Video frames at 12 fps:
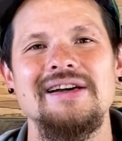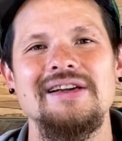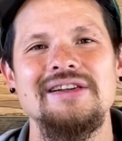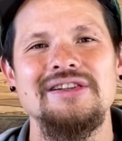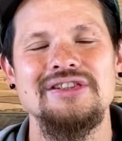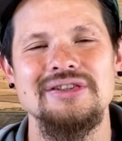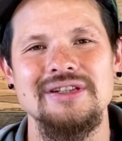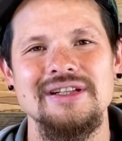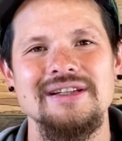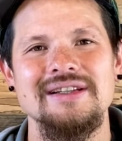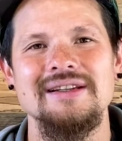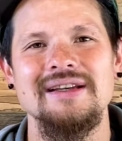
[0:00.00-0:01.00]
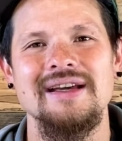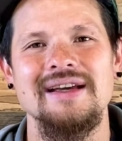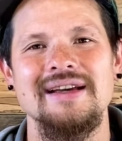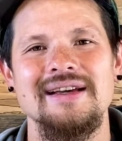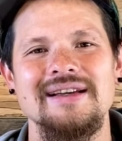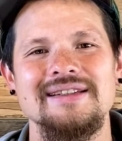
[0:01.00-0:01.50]
一緒に、
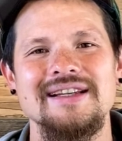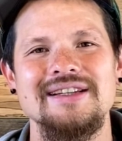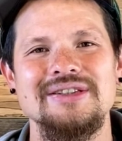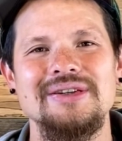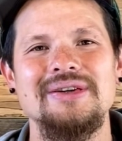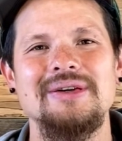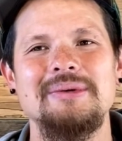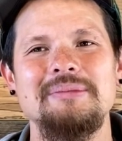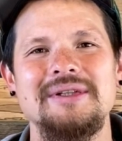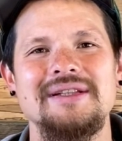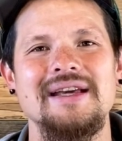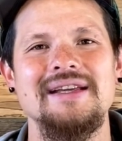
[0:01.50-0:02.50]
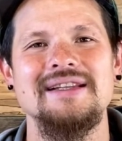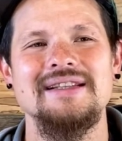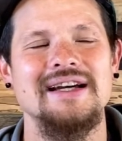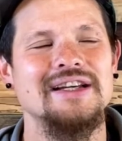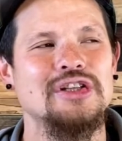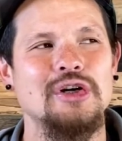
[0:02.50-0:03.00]
えー、聖書を見ていき
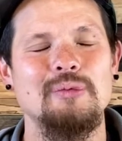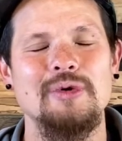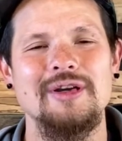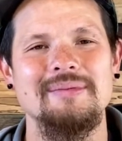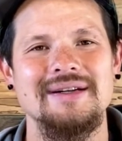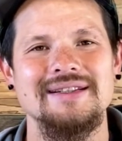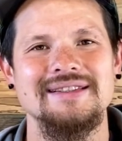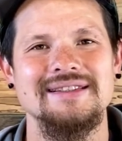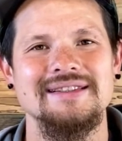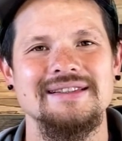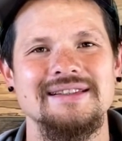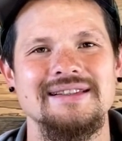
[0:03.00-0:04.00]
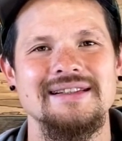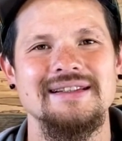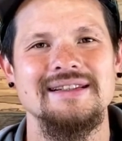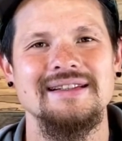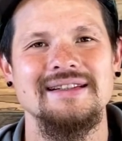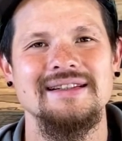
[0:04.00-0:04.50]
たいと思います
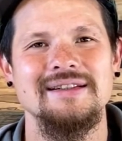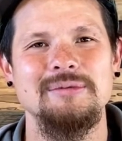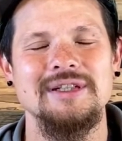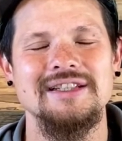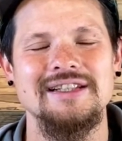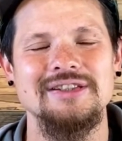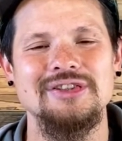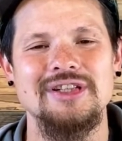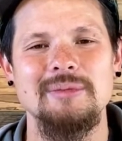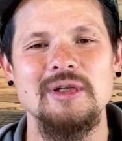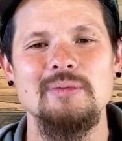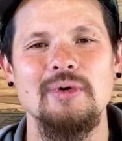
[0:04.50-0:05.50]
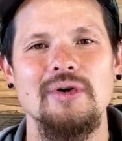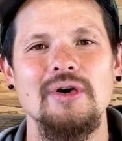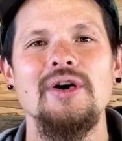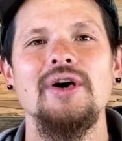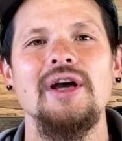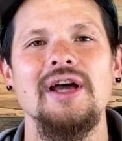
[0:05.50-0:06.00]
皆さんのためにも、
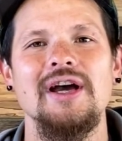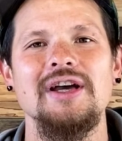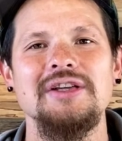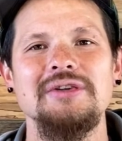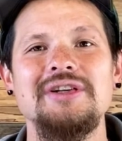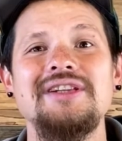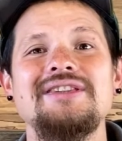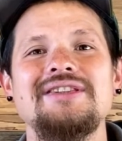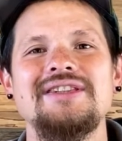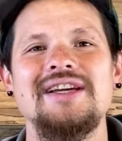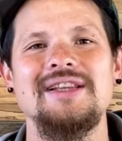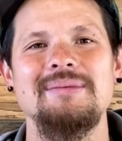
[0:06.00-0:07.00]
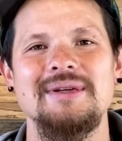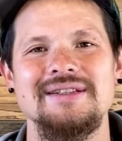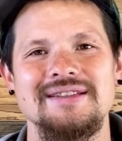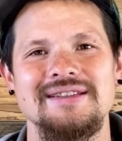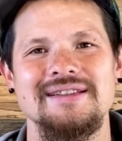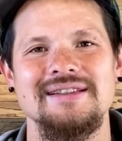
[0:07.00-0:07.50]
えー、祈り続けてま
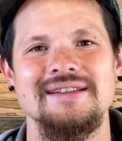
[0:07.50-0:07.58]
す